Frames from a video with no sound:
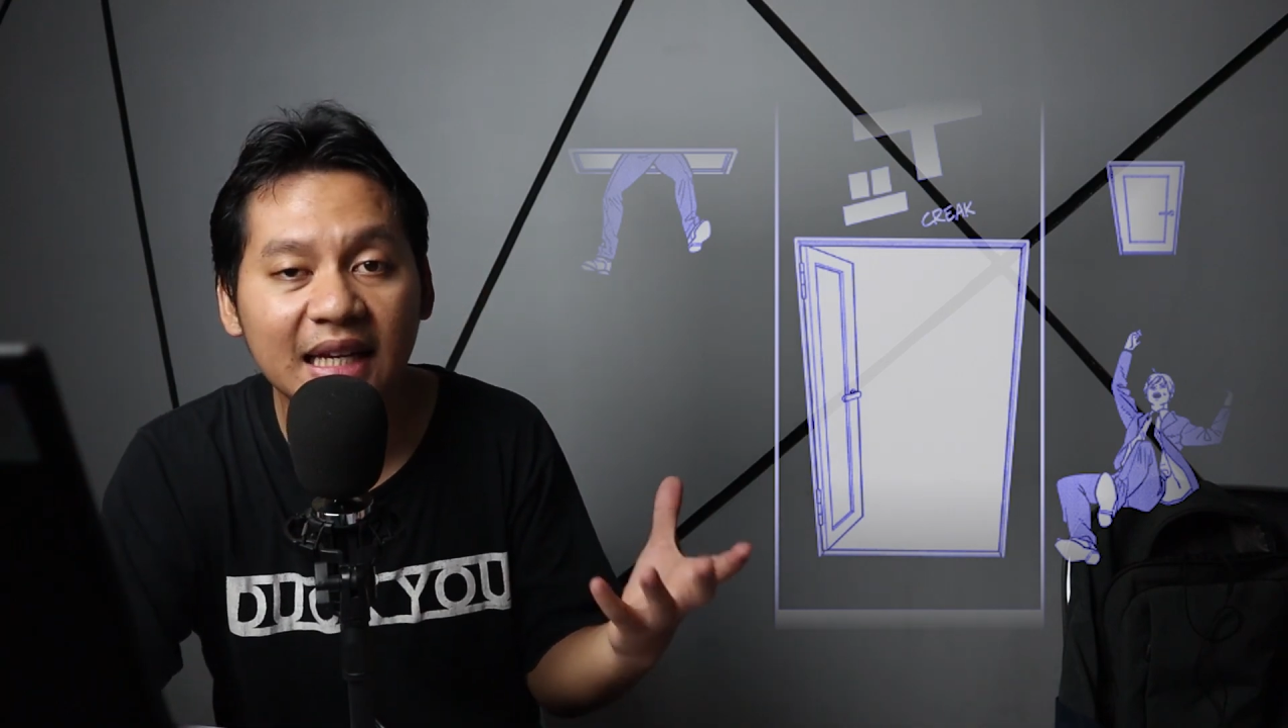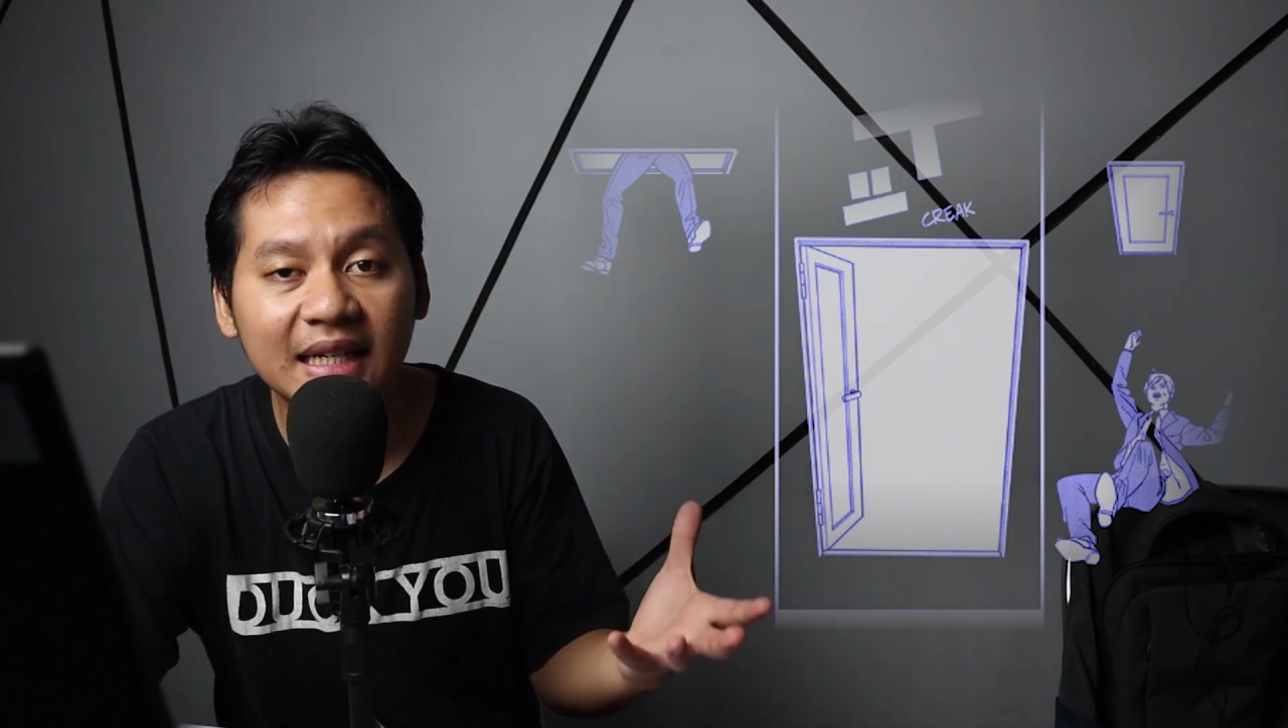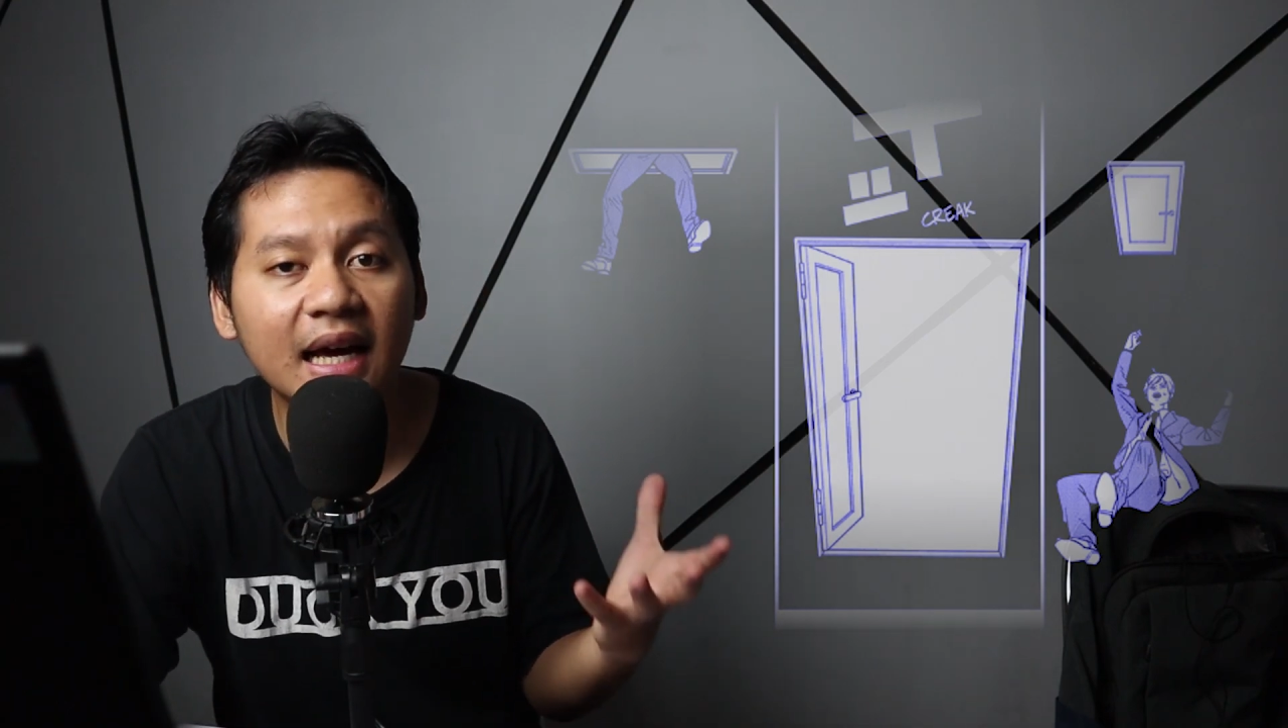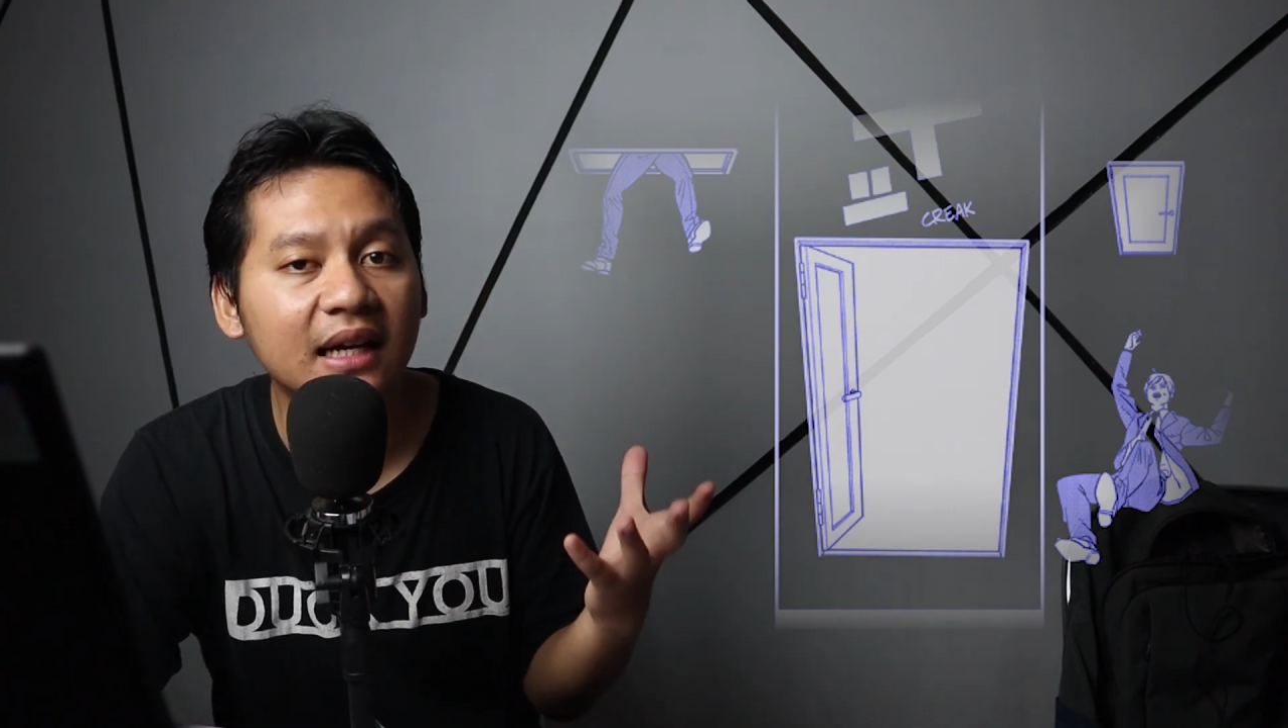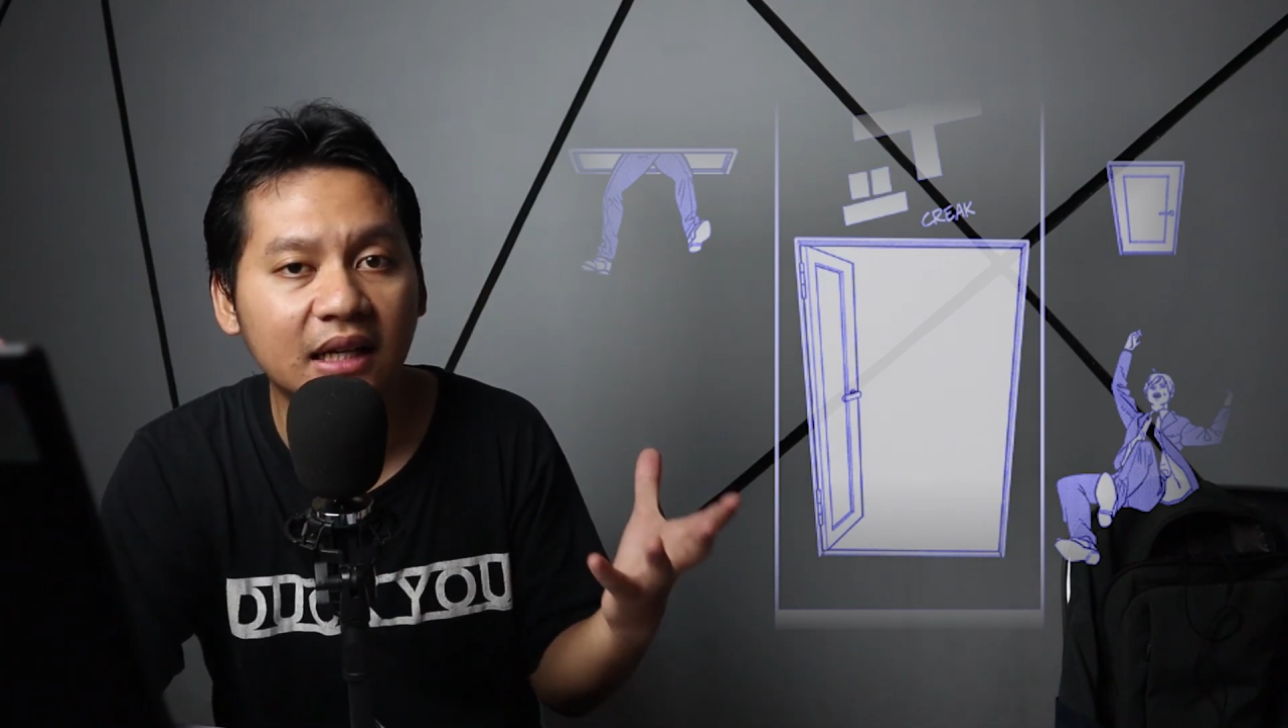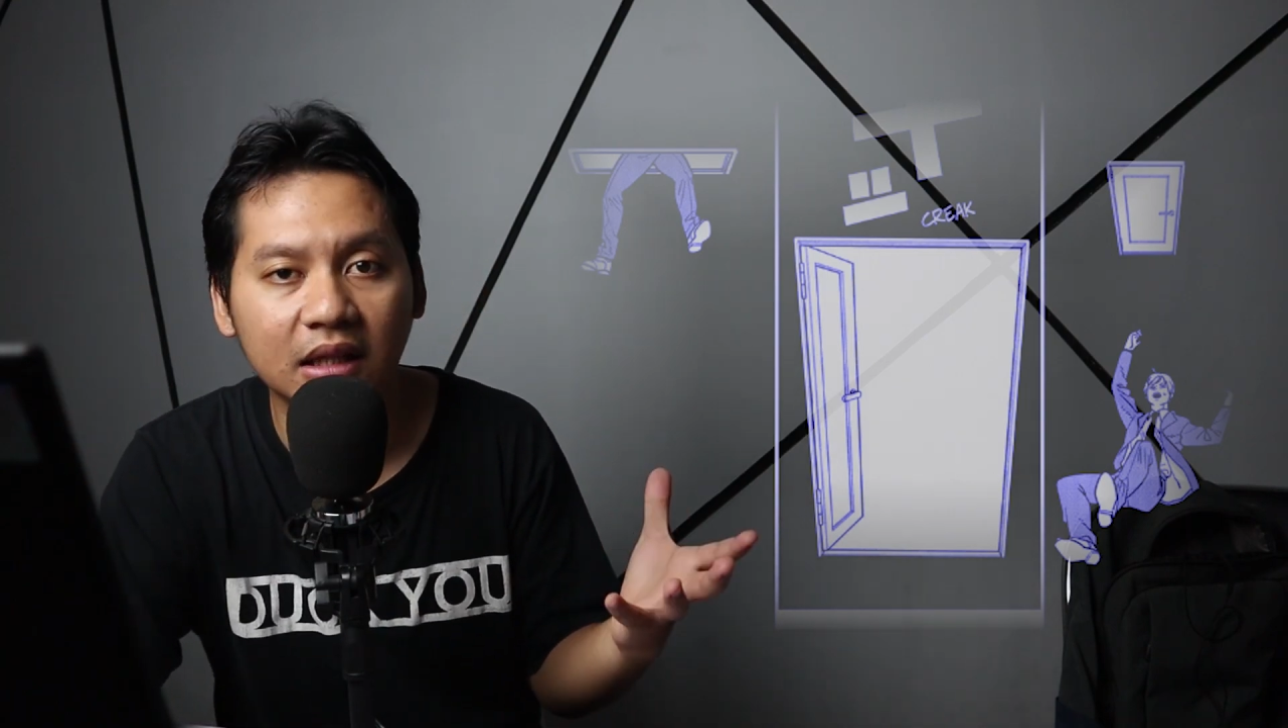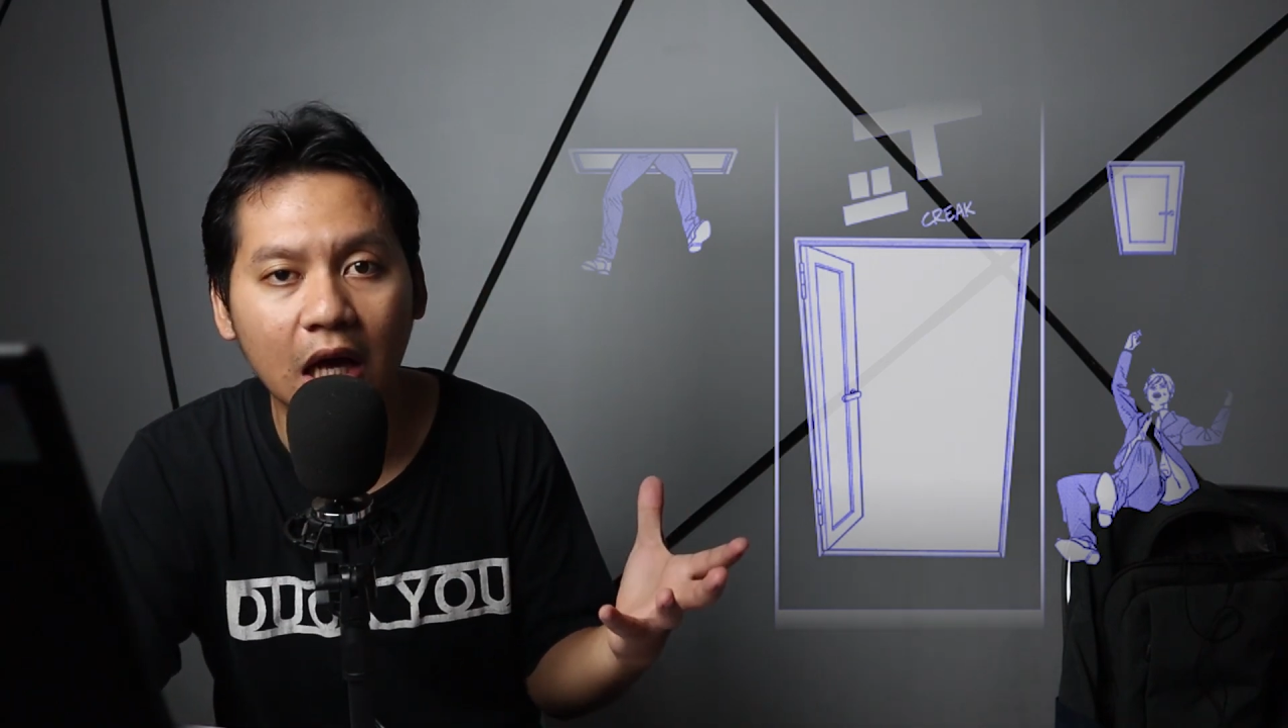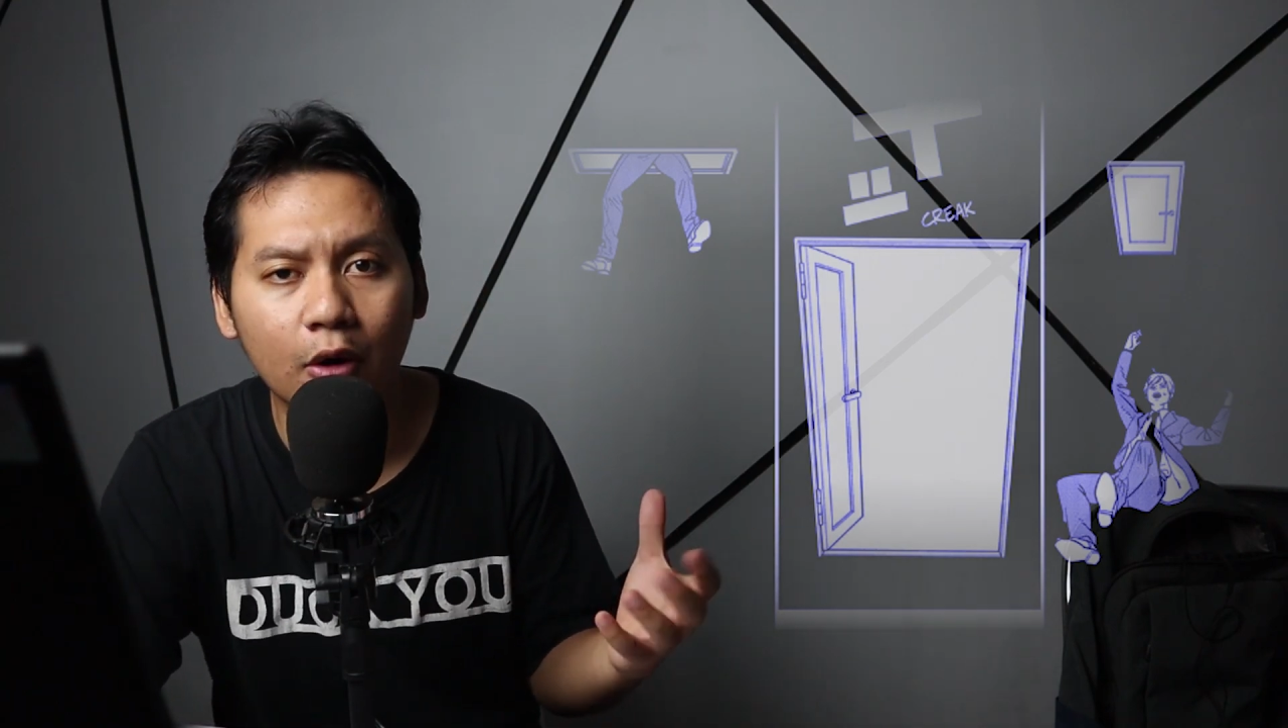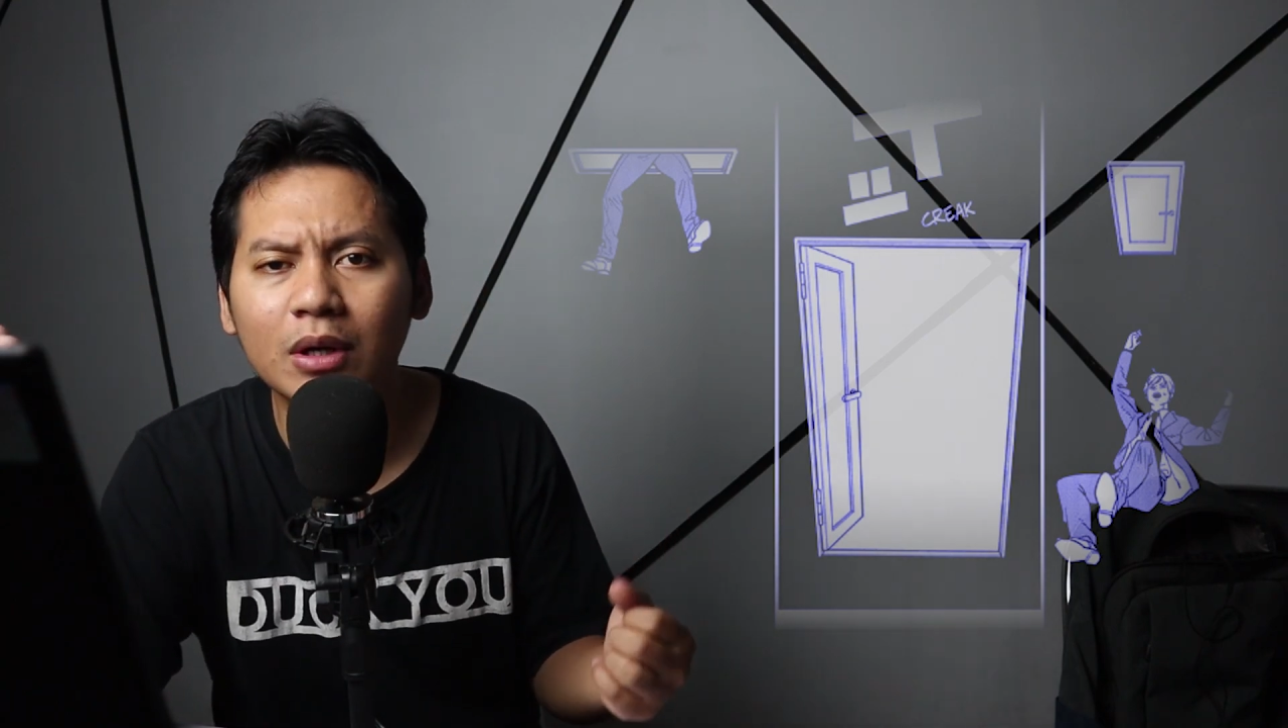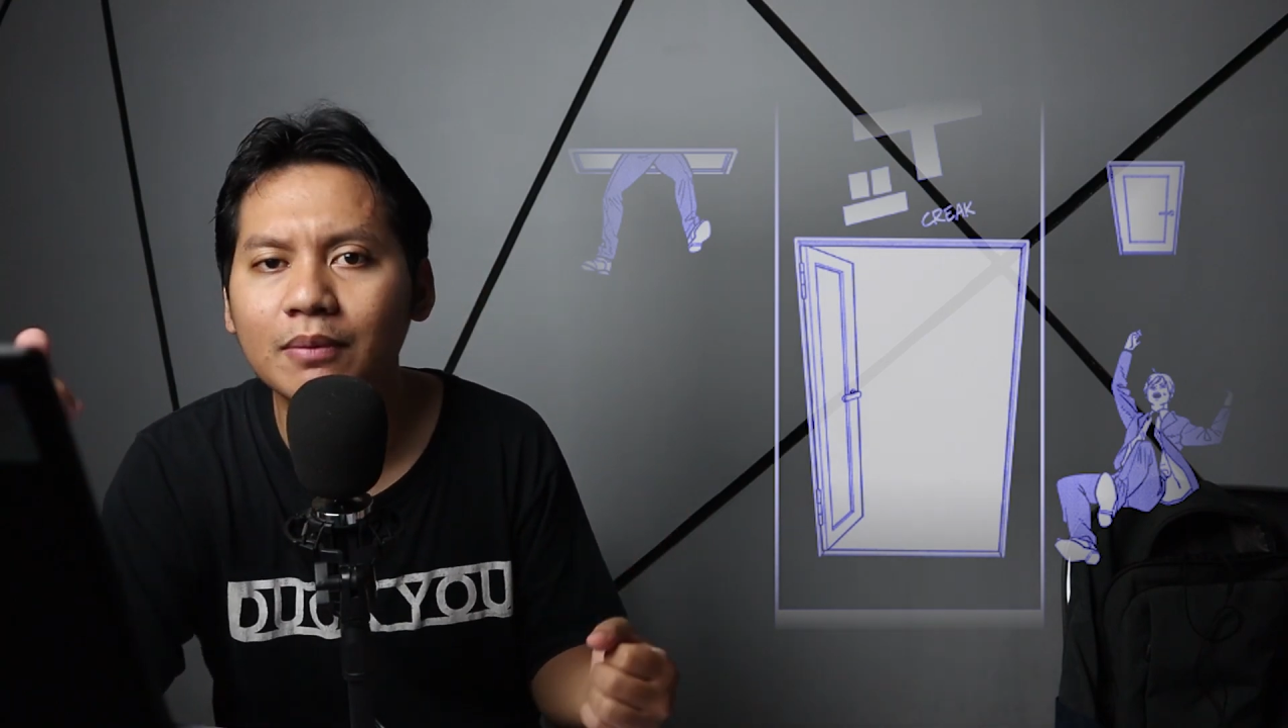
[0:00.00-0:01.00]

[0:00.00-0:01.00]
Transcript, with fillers: tidak diketahui